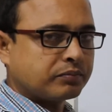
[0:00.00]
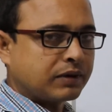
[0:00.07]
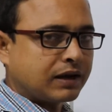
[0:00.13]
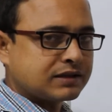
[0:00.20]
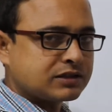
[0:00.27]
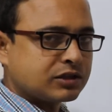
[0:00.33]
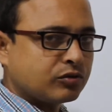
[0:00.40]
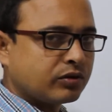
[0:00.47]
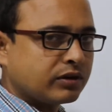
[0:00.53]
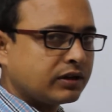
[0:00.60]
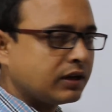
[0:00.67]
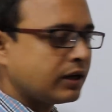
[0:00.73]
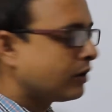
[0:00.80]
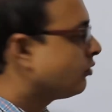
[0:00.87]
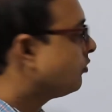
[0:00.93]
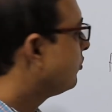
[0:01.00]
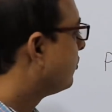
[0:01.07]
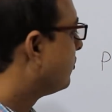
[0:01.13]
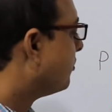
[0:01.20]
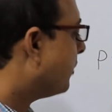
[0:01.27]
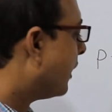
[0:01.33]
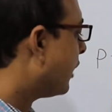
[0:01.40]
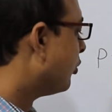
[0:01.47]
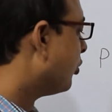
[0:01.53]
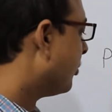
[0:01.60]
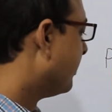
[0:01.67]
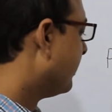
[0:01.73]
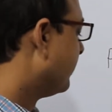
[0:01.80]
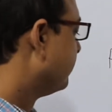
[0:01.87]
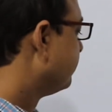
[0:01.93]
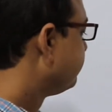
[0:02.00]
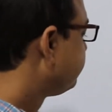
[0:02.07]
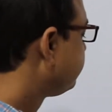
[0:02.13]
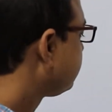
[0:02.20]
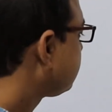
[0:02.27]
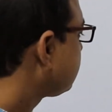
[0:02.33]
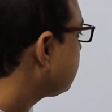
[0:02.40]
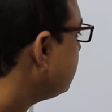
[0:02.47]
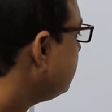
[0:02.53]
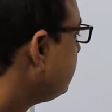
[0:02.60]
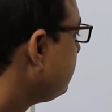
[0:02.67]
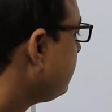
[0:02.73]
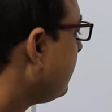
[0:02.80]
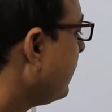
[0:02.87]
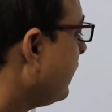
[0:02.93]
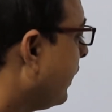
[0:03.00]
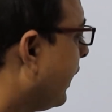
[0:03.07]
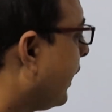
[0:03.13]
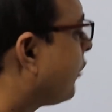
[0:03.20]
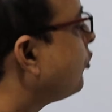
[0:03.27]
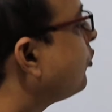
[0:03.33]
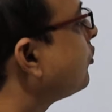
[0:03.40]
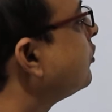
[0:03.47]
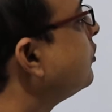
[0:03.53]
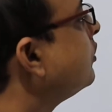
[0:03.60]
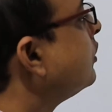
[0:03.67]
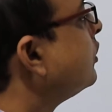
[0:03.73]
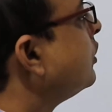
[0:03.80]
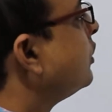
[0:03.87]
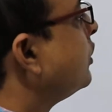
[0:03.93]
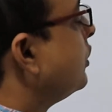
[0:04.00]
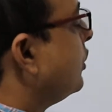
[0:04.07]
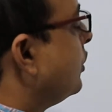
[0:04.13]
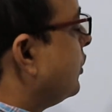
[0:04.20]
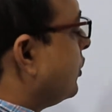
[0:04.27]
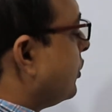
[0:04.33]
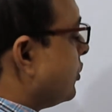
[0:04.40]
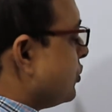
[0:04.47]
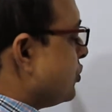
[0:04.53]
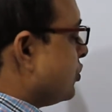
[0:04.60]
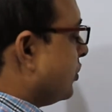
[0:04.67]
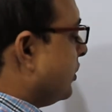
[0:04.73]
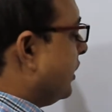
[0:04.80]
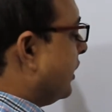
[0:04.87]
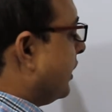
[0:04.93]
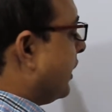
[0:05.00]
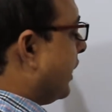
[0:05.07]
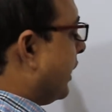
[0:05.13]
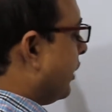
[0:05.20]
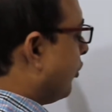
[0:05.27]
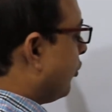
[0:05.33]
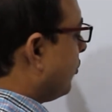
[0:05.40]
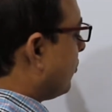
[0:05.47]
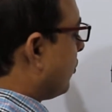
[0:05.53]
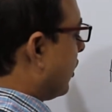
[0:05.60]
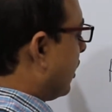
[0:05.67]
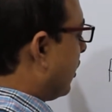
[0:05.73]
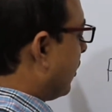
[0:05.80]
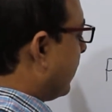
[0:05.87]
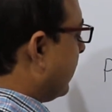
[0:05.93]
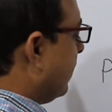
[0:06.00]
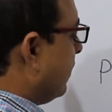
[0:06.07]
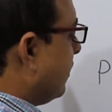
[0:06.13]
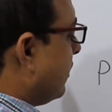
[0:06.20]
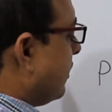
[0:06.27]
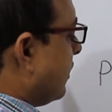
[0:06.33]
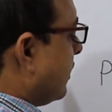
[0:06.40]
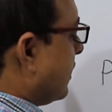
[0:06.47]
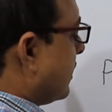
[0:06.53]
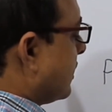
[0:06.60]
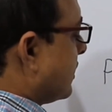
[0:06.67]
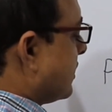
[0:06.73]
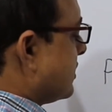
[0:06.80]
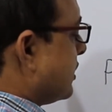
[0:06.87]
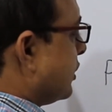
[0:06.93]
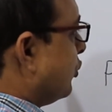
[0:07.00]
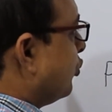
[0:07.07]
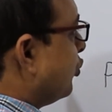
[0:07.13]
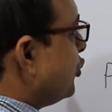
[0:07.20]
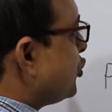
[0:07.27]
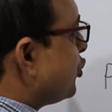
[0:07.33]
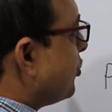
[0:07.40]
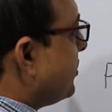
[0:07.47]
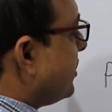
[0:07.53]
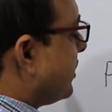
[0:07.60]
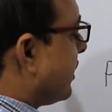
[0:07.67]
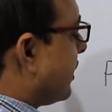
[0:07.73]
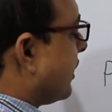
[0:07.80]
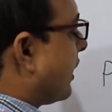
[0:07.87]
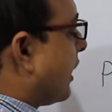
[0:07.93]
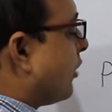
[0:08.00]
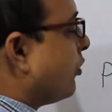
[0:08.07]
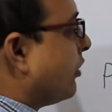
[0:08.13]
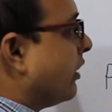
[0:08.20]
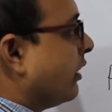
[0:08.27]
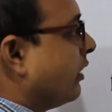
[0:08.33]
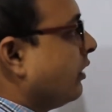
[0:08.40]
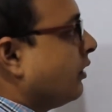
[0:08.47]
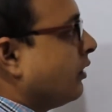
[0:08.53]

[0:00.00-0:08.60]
প্লাস চিহ্নটা দিলে আরও ভালো হবে এখন যদি এরকম বলা হয় যে দুইশো মিটার না হয়ে